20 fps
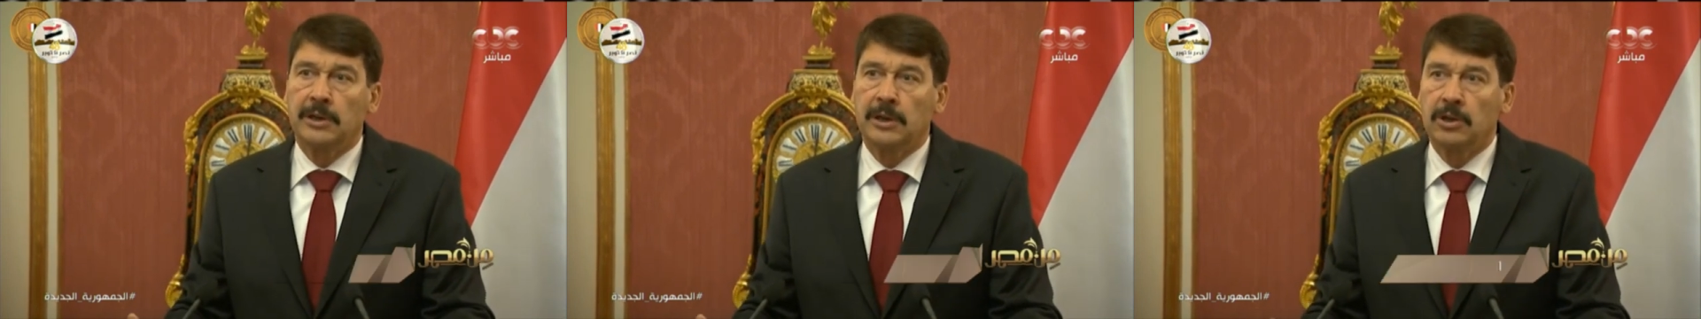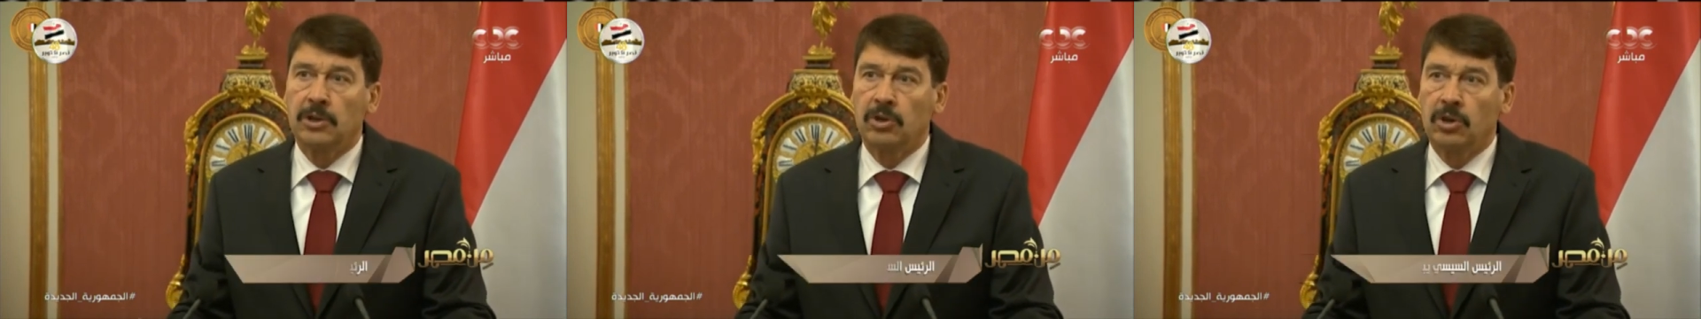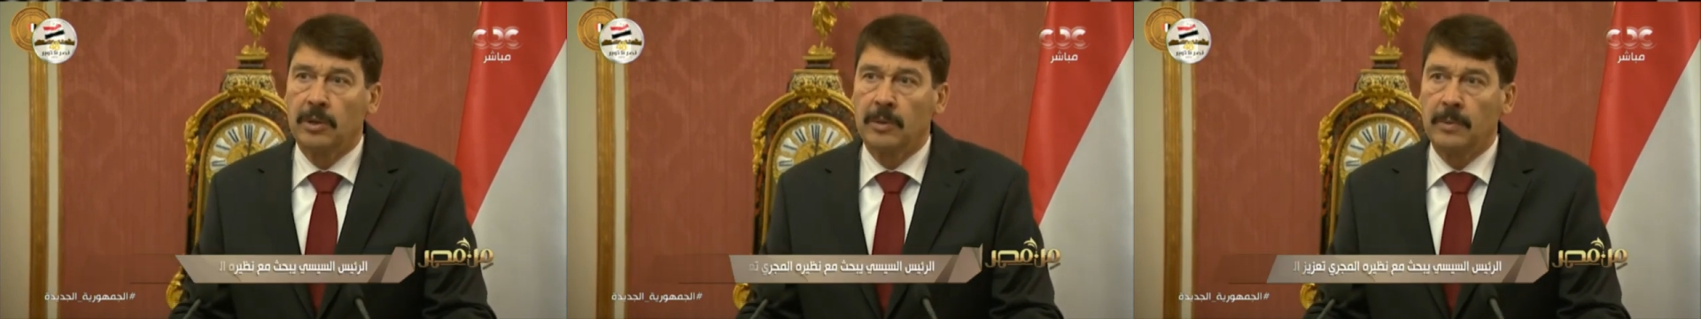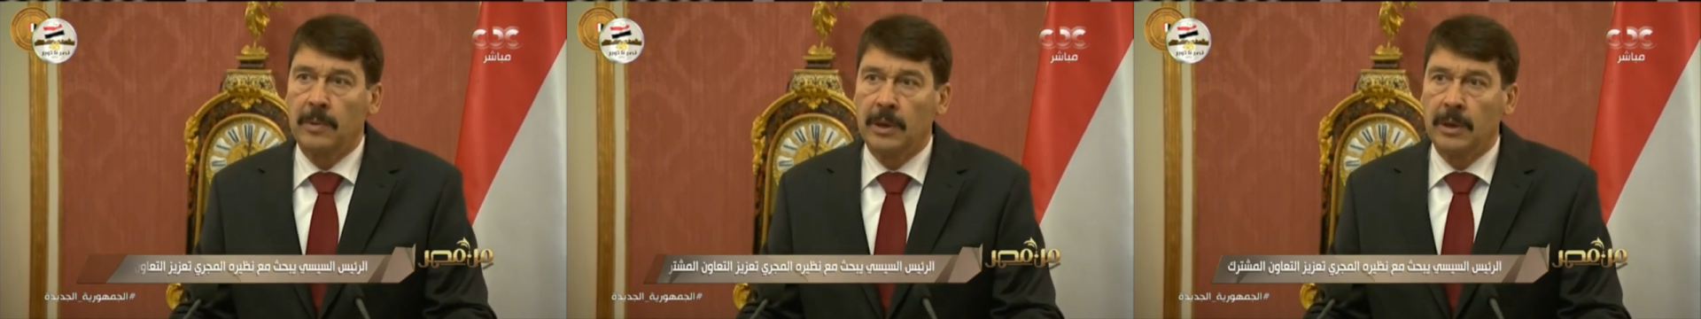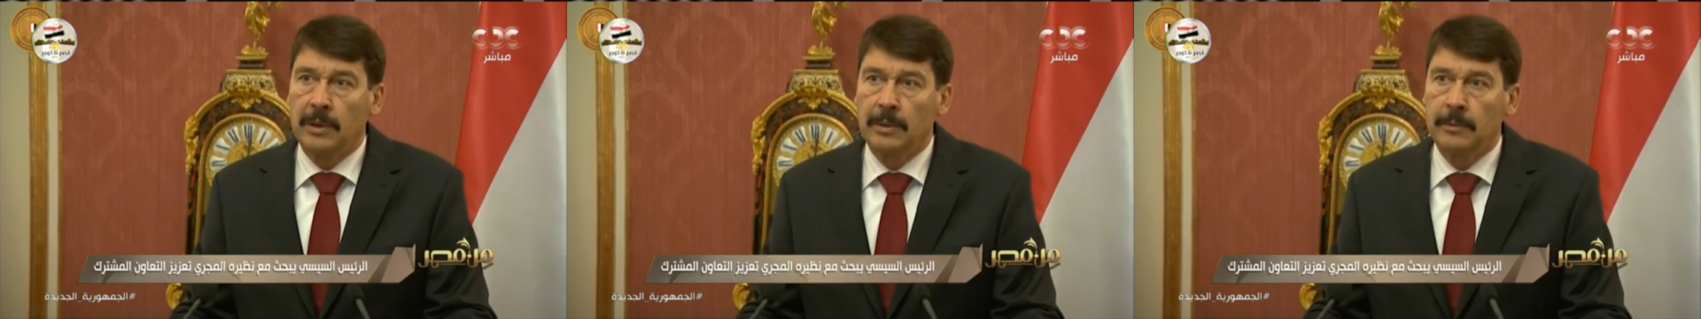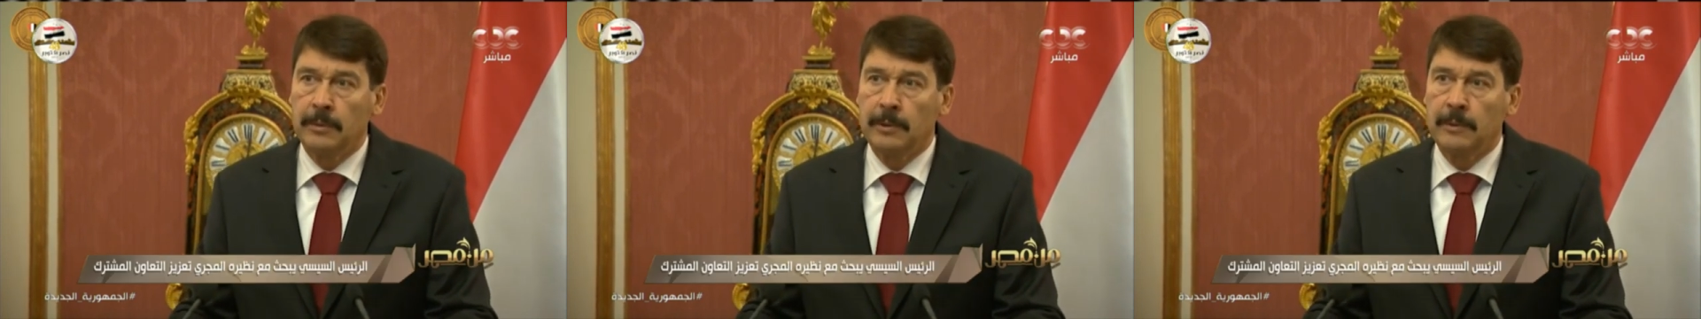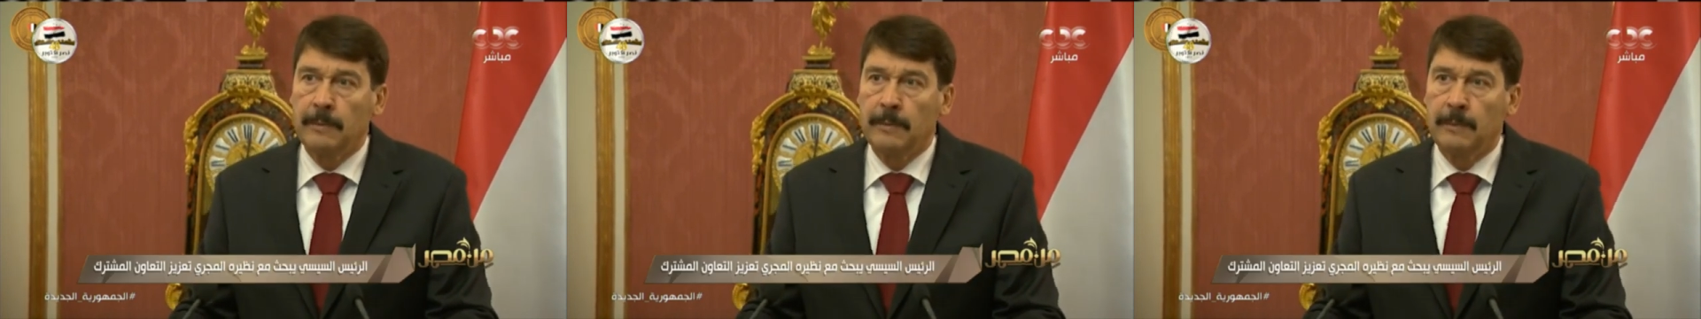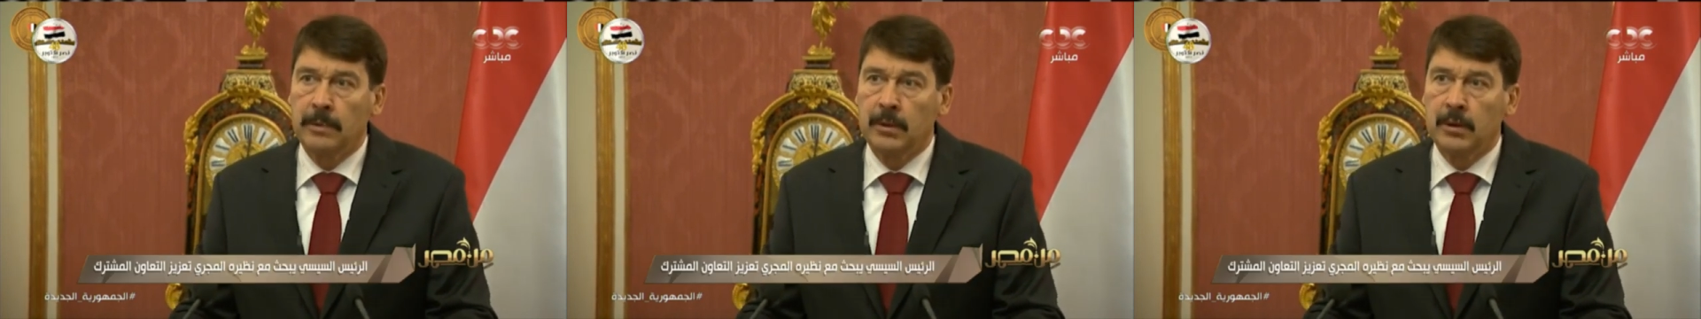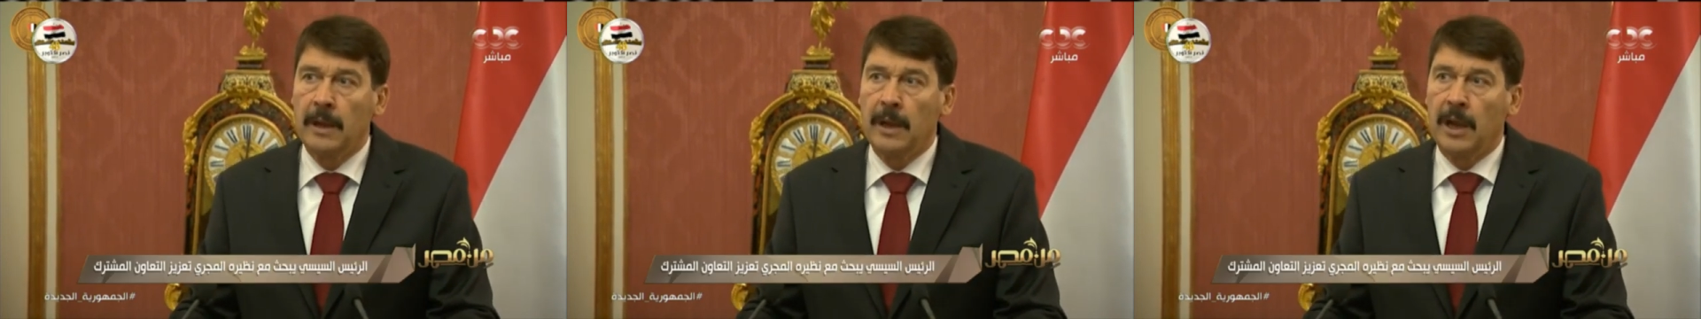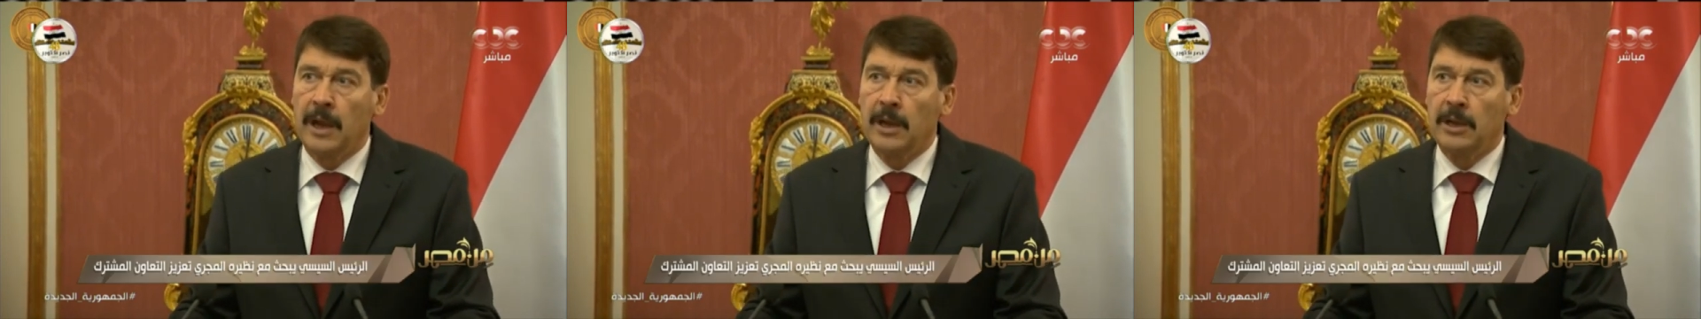بشكل كبير جدا